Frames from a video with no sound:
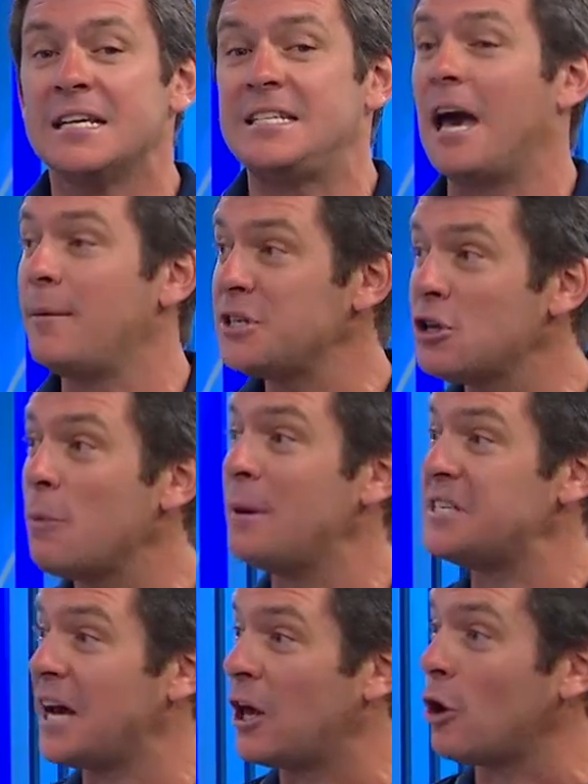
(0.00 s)
Si a veces nos
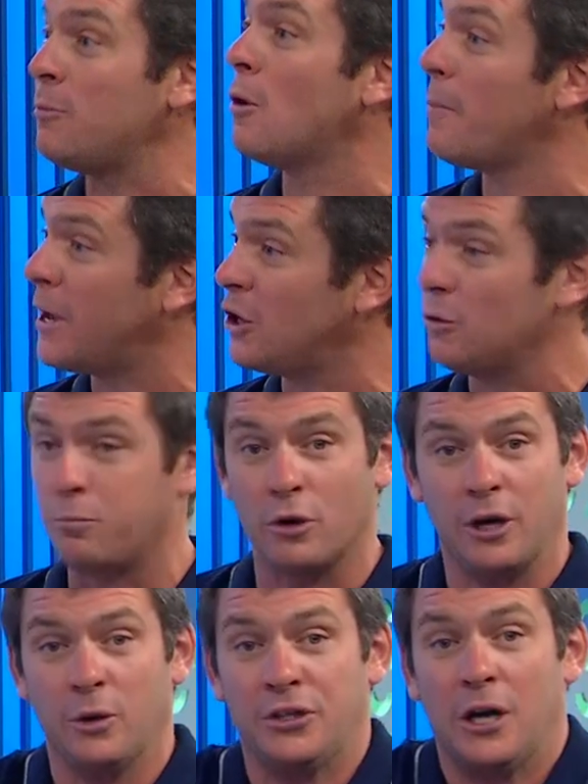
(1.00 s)
pasa que dormimos menos
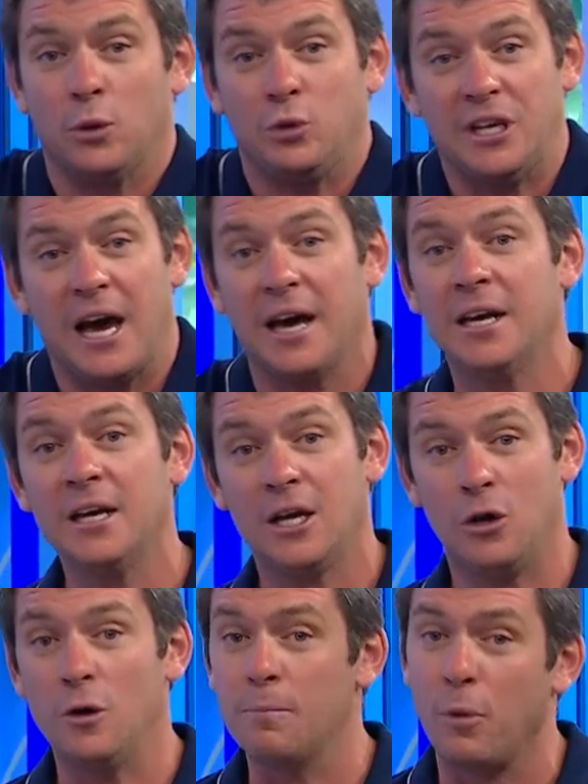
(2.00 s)
porque nuestra rutina
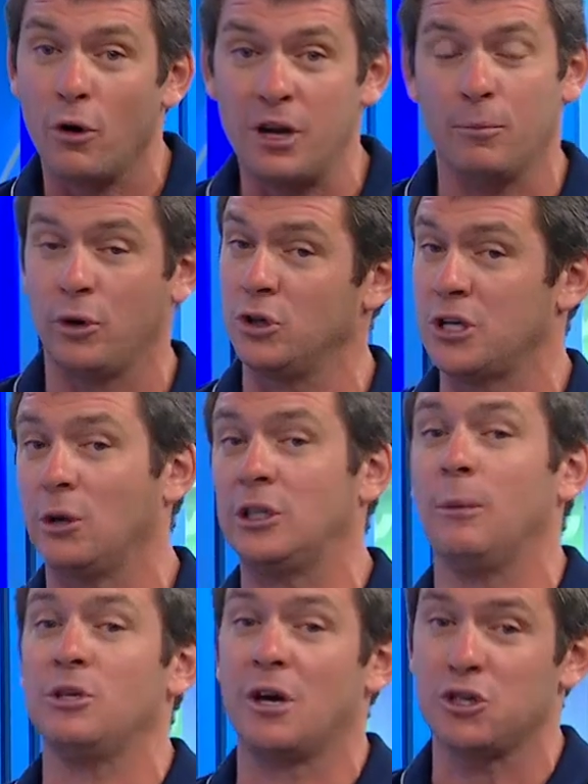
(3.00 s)
lo impone, porque nos
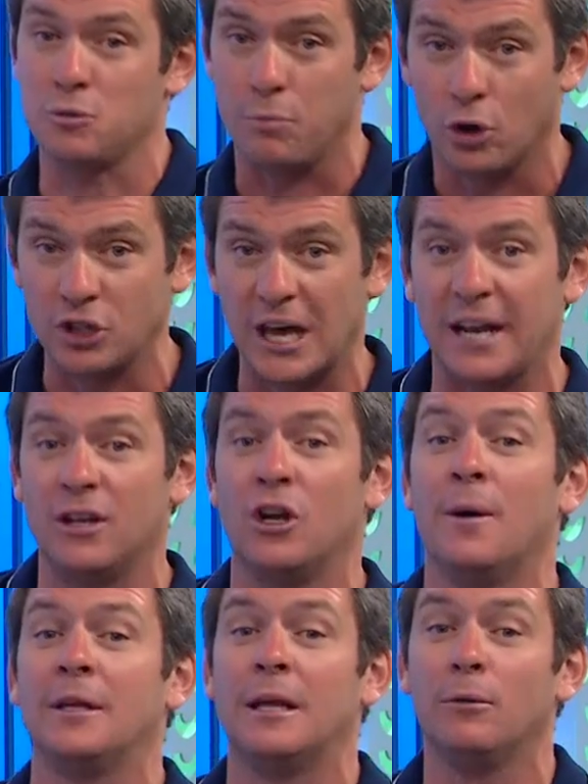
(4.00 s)
acostamos a veces un poco tarde, y nos
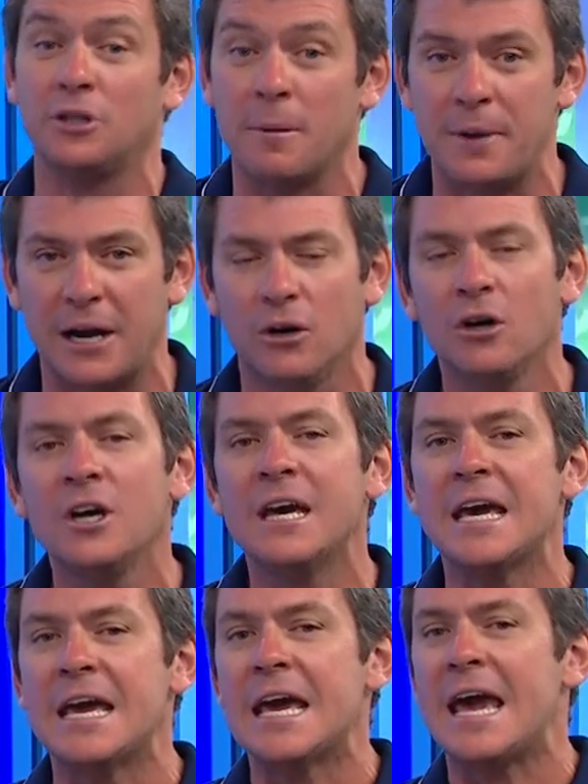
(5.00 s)
levantamos temprano,
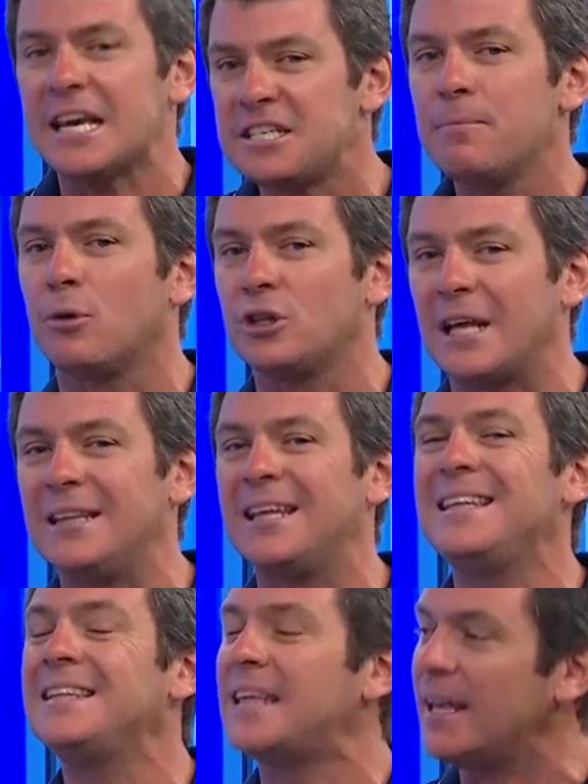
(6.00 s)
es importante
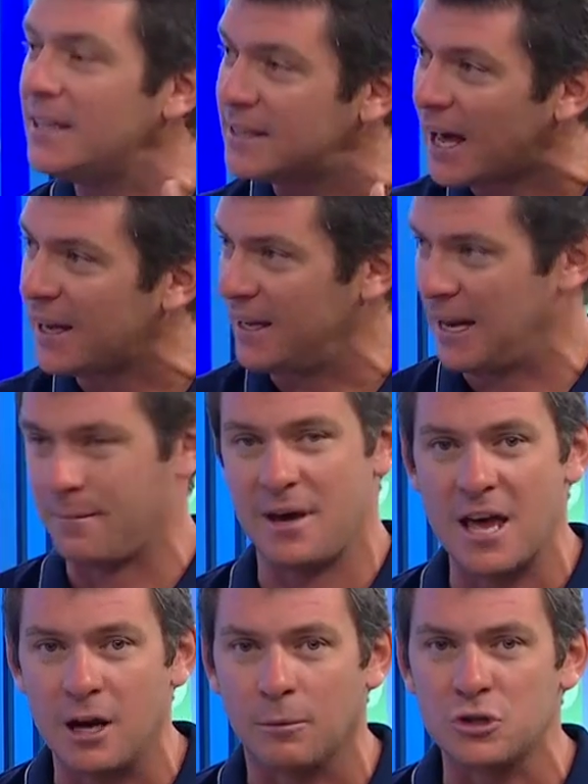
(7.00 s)
intentar, en la
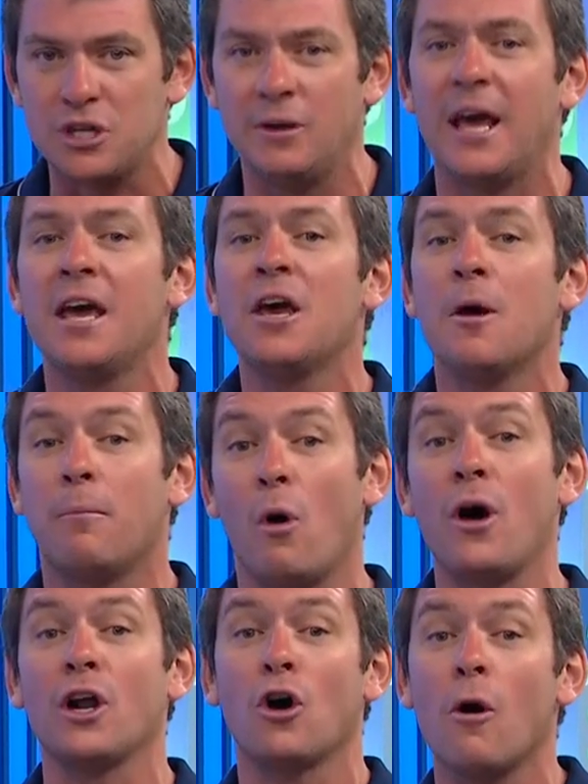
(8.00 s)
medida de lo posible,
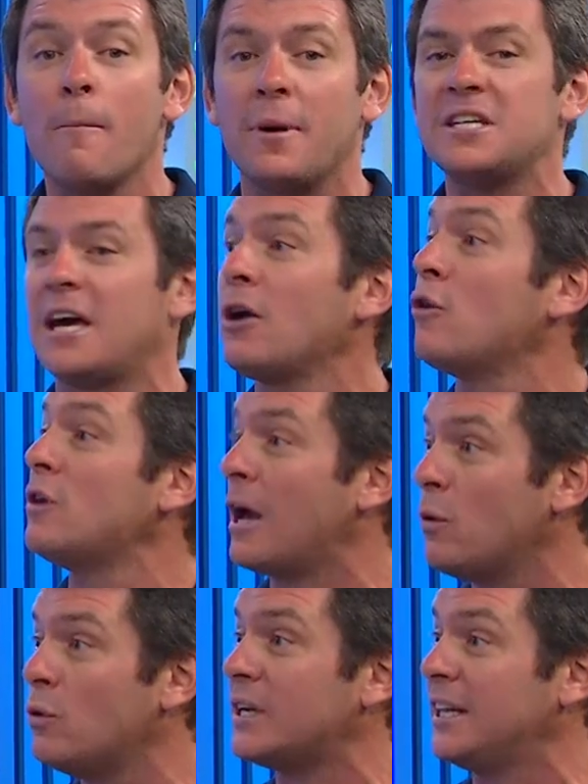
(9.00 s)
poder compensar con
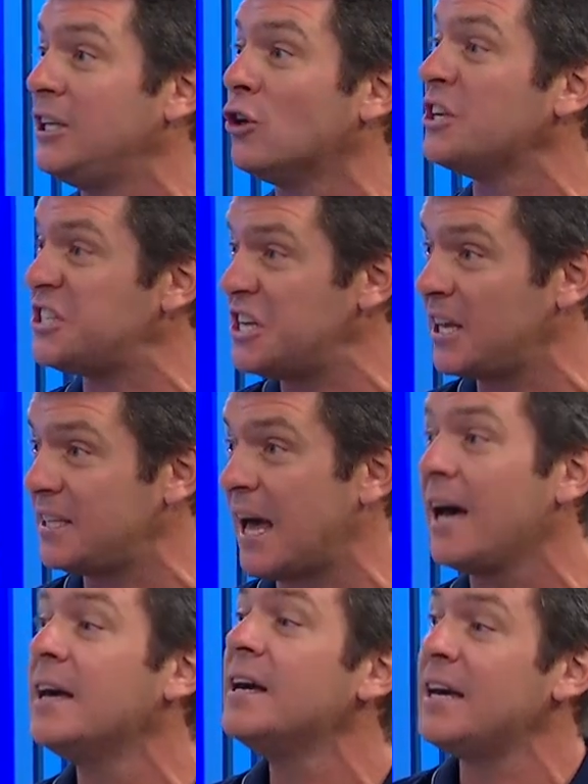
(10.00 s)
algún ratito de
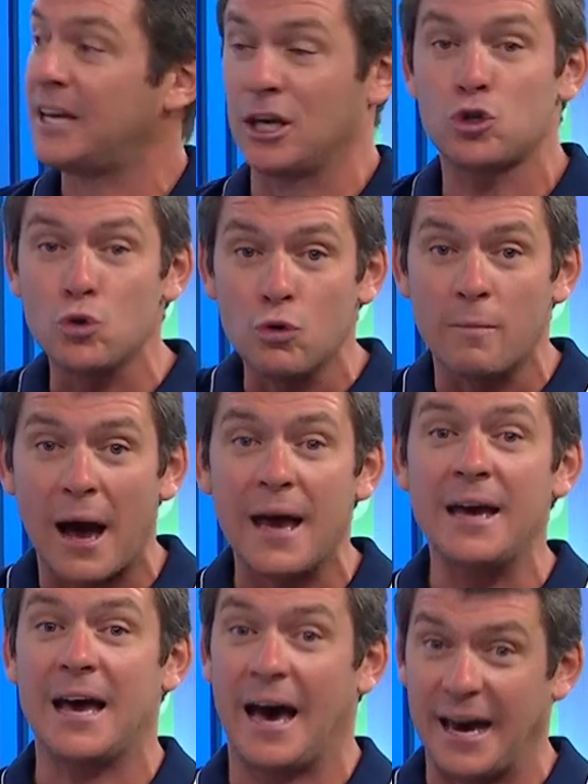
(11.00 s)
siesta que suma
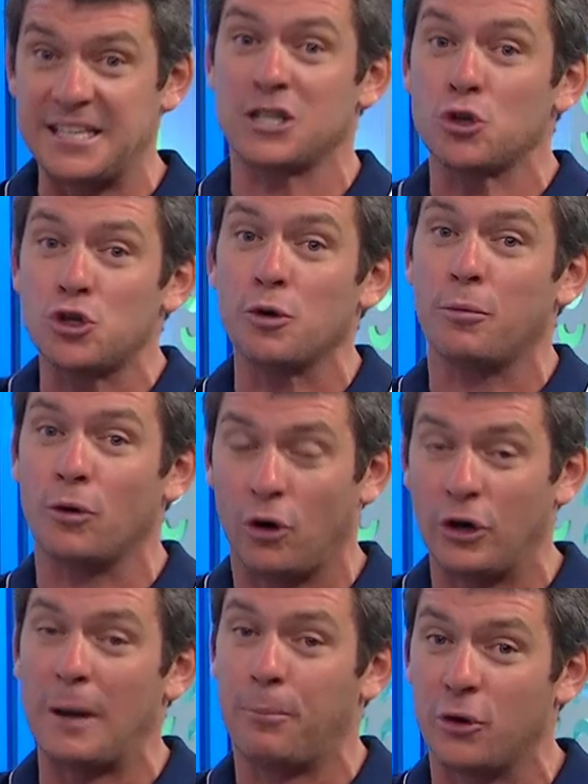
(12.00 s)
a esas ocho
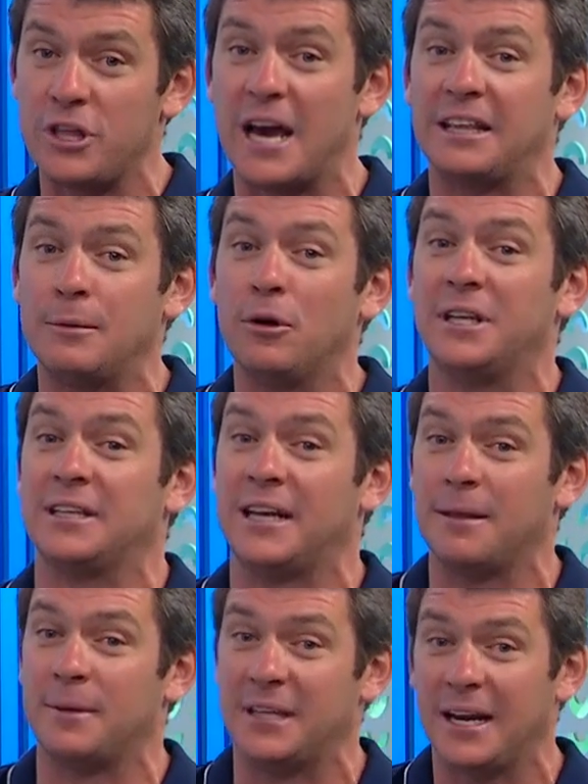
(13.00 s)
horas por día que tenemos que
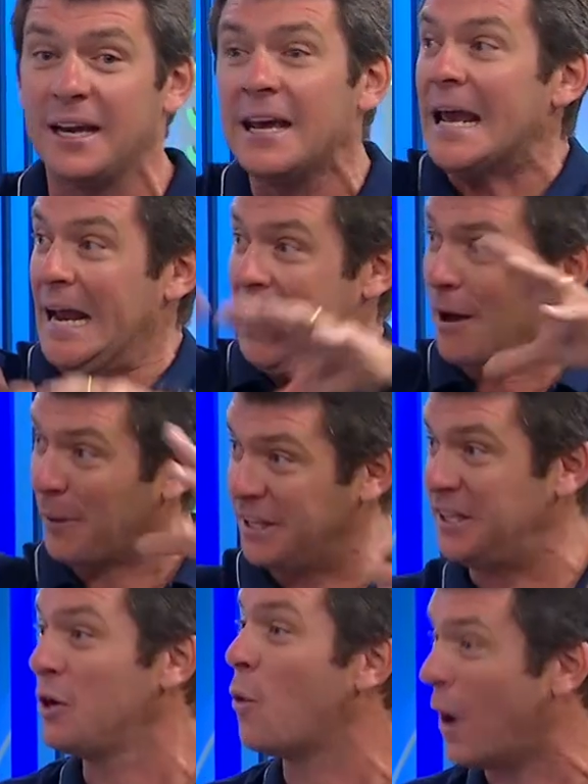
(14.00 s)
tratar de meter en las
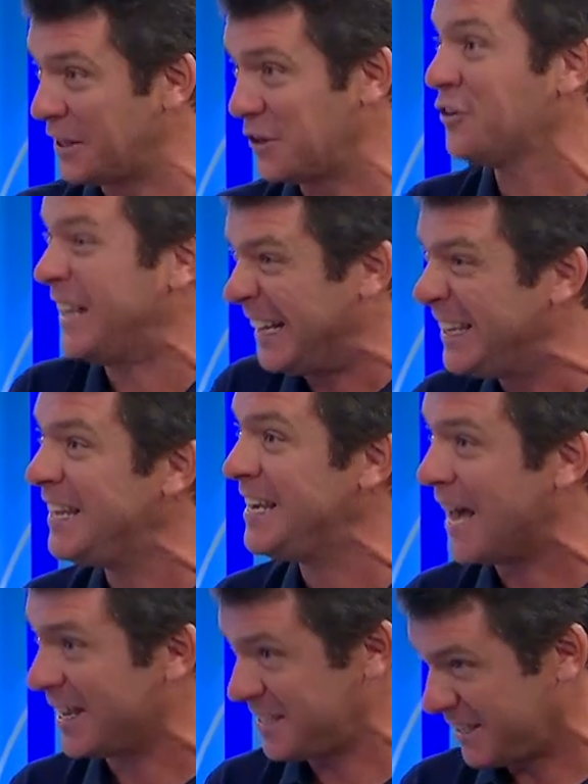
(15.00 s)
24 del
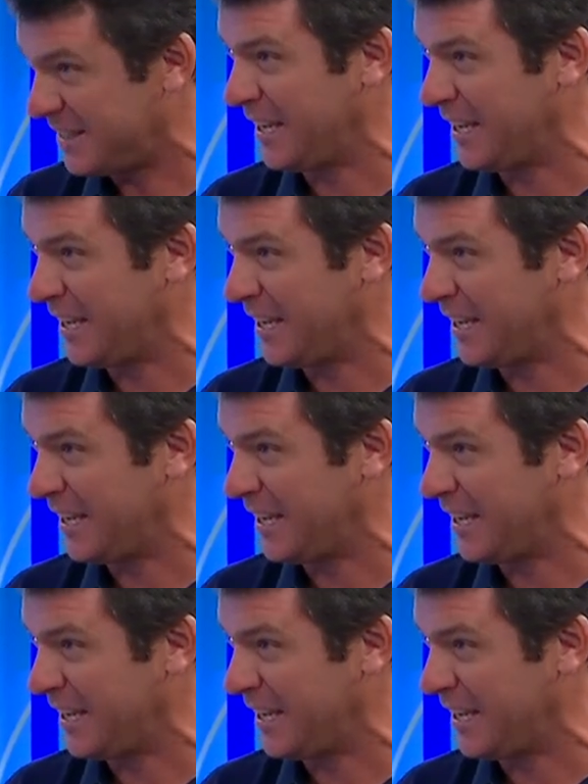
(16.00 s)
día. ¿Se